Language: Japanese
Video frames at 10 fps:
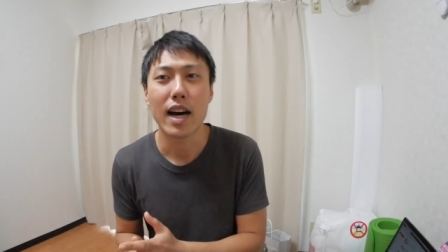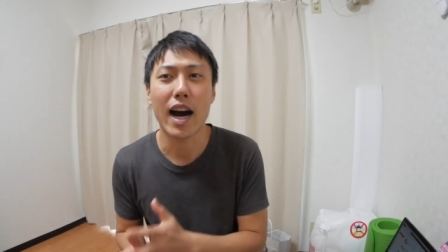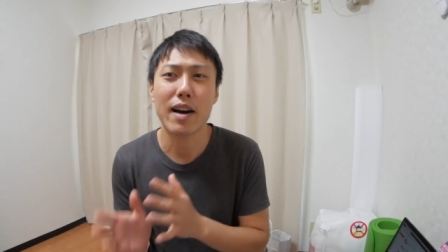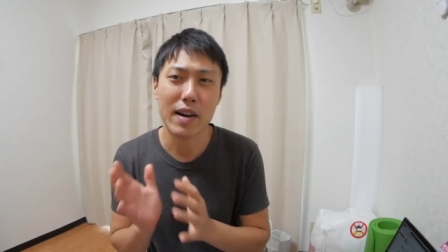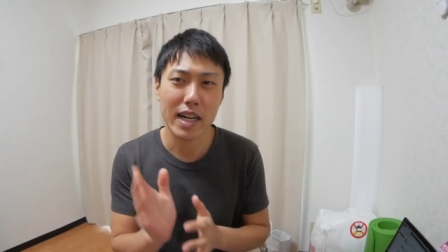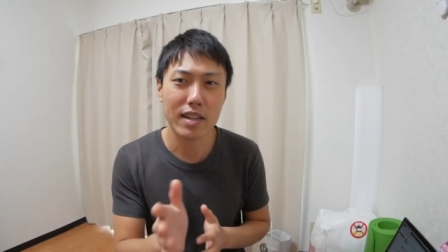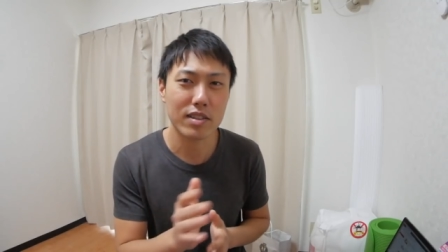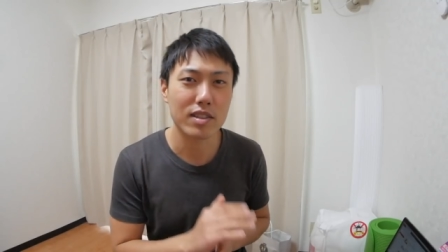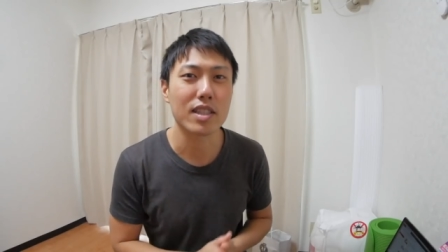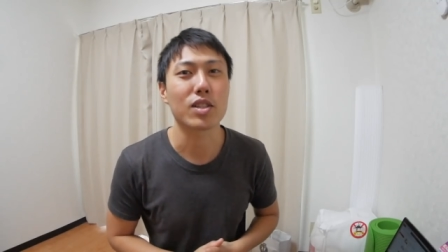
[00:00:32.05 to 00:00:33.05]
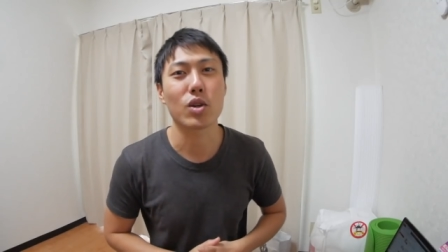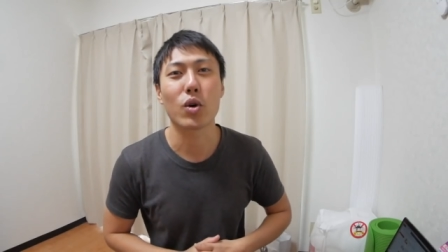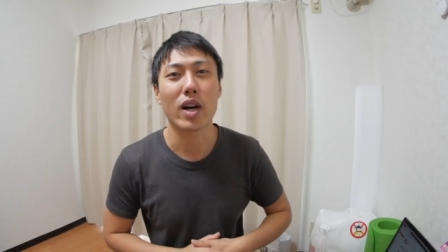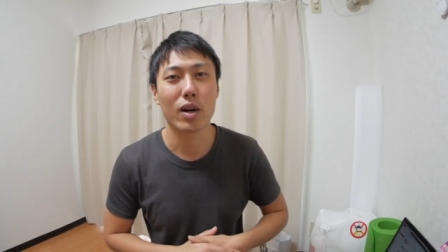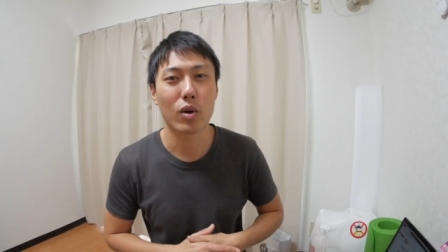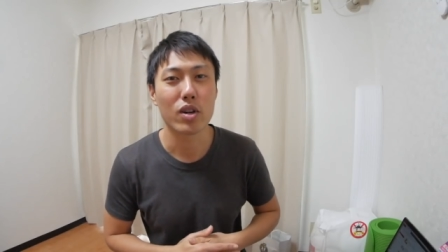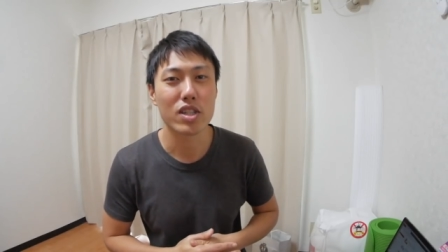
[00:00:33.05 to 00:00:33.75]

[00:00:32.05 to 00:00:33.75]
ああ、わかるって共感を